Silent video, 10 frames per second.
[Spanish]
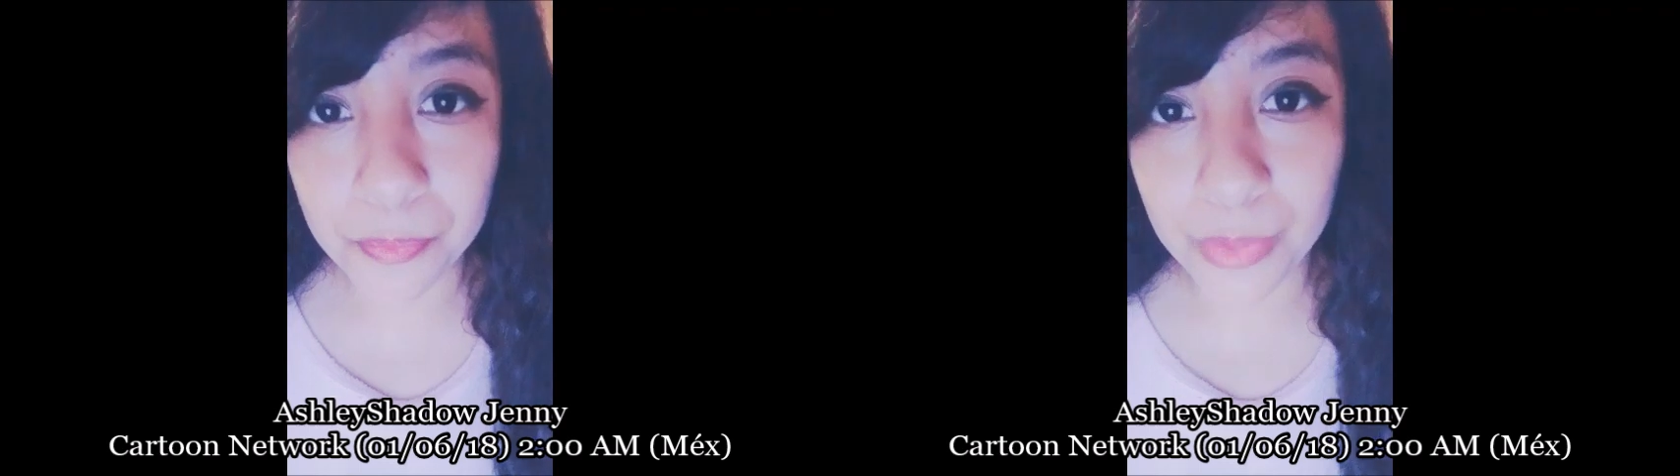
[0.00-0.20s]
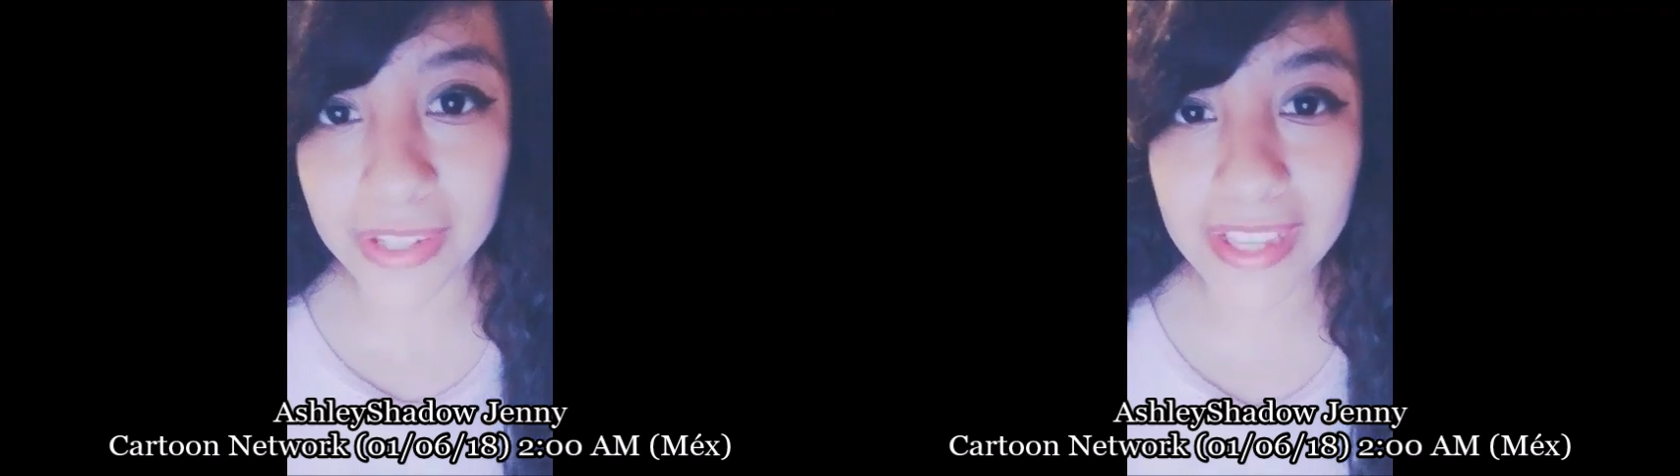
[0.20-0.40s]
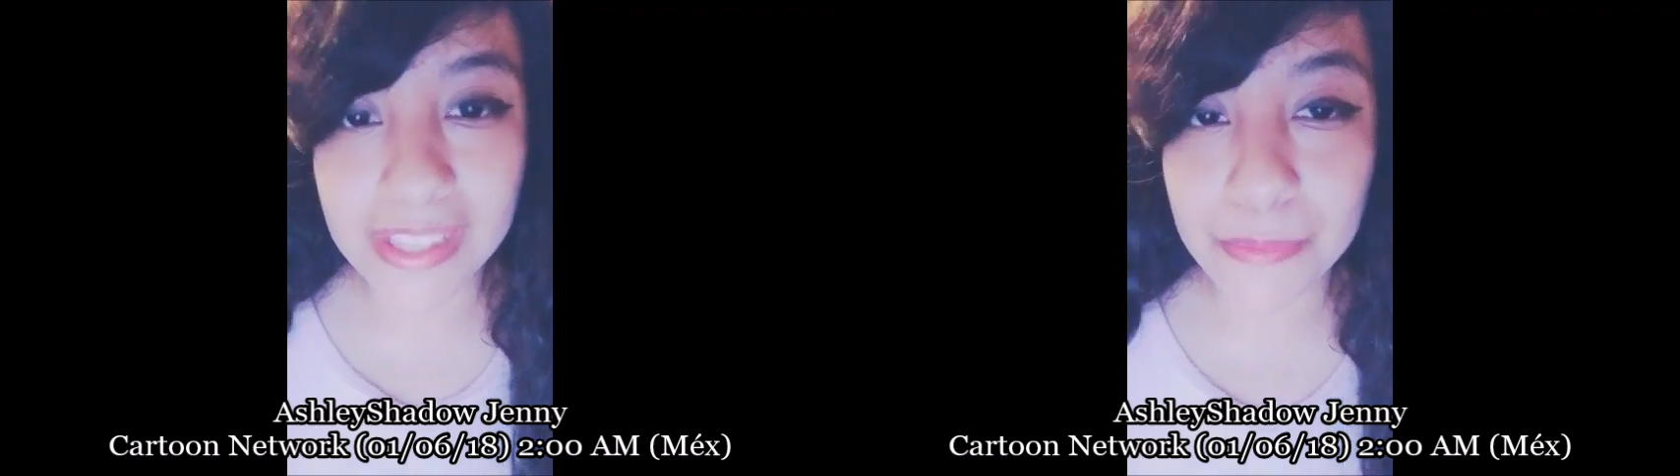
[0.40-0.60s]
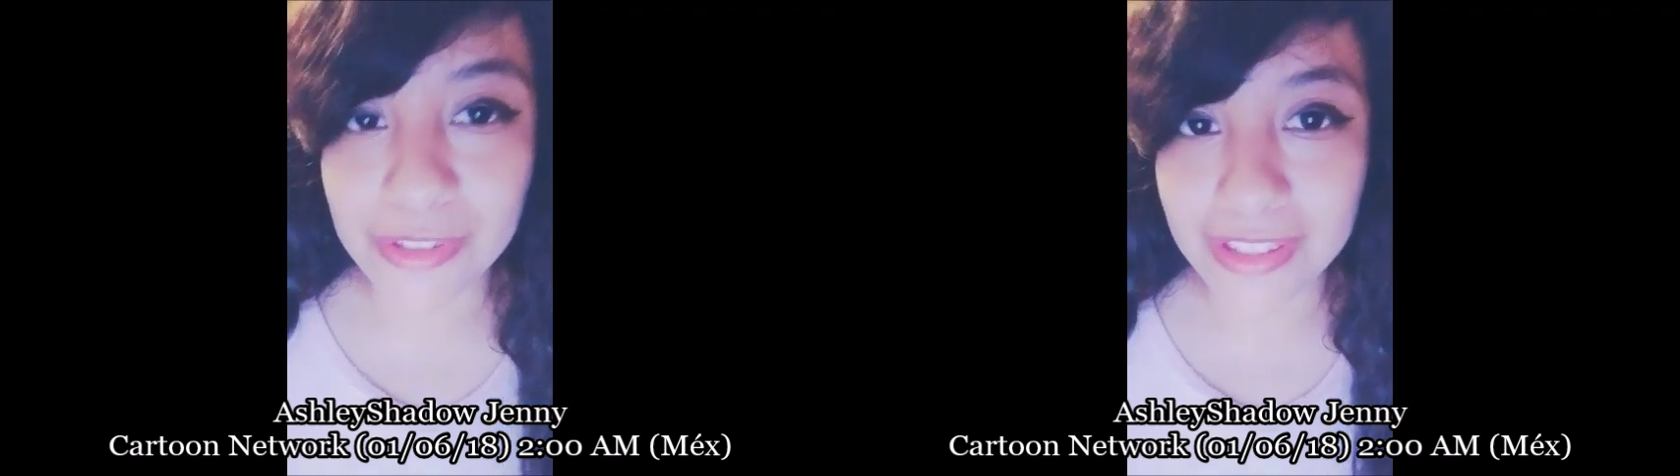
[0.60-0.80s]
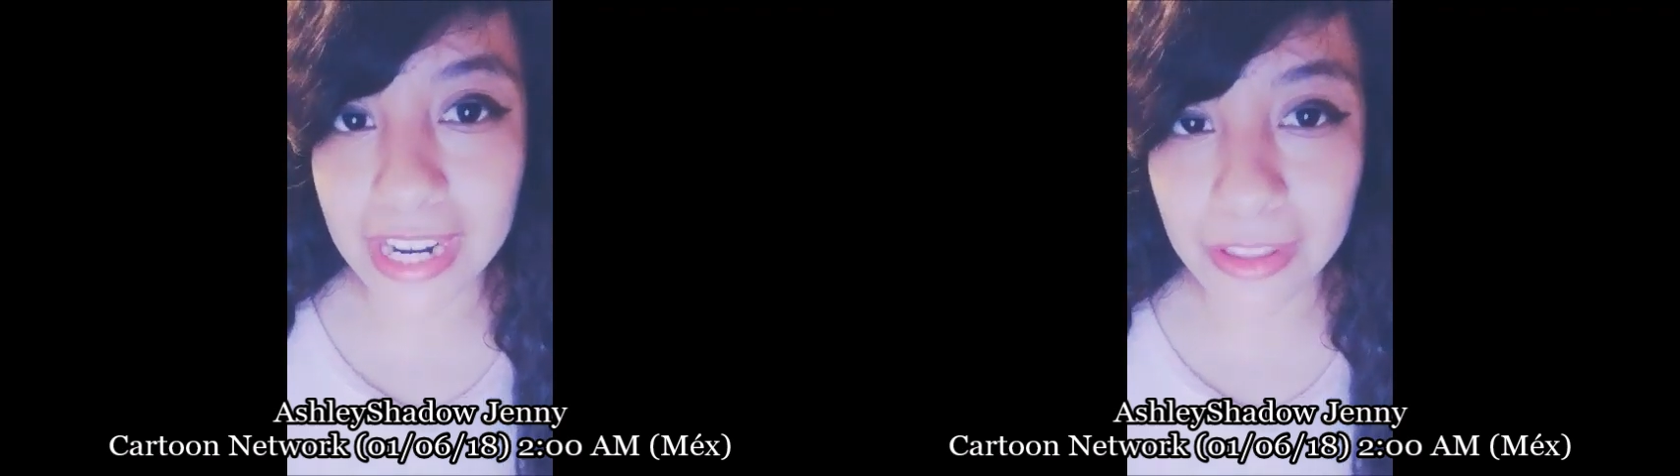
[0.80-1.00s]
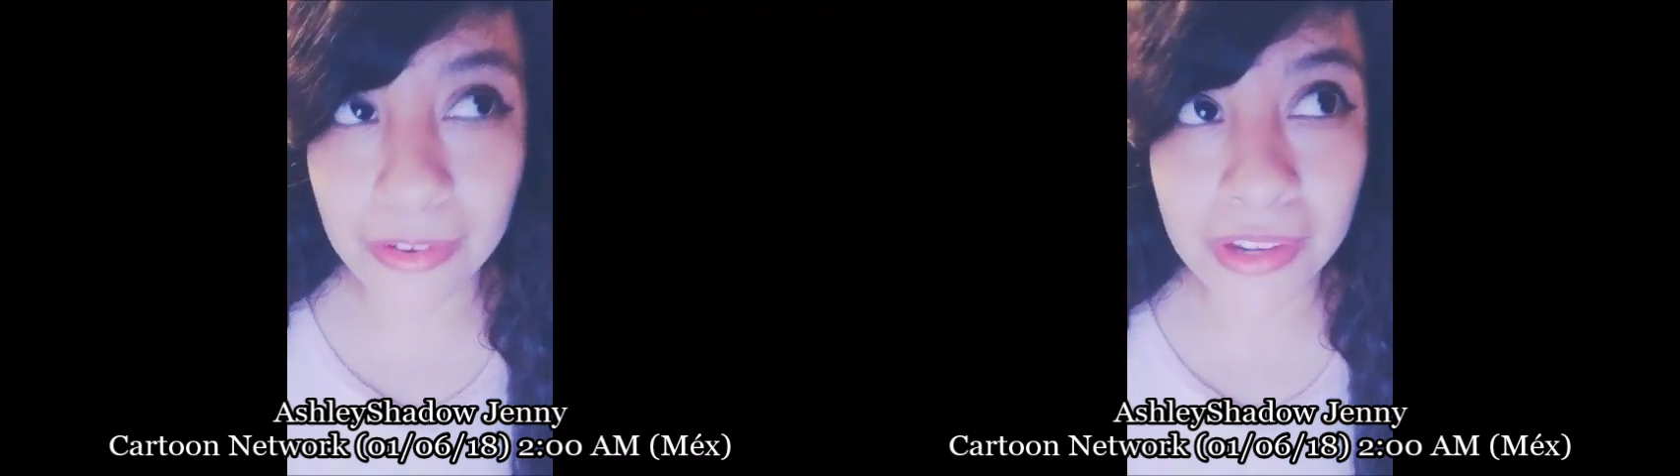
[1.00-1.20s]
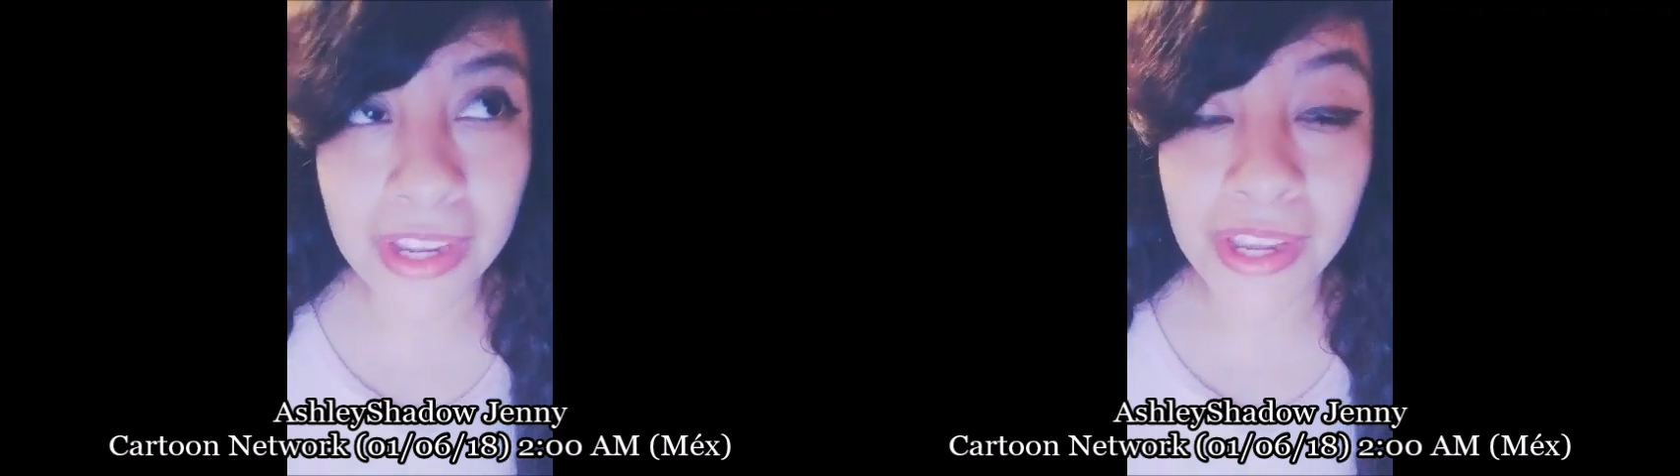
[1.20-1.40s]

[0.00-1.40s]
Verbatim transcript: pues han demostrado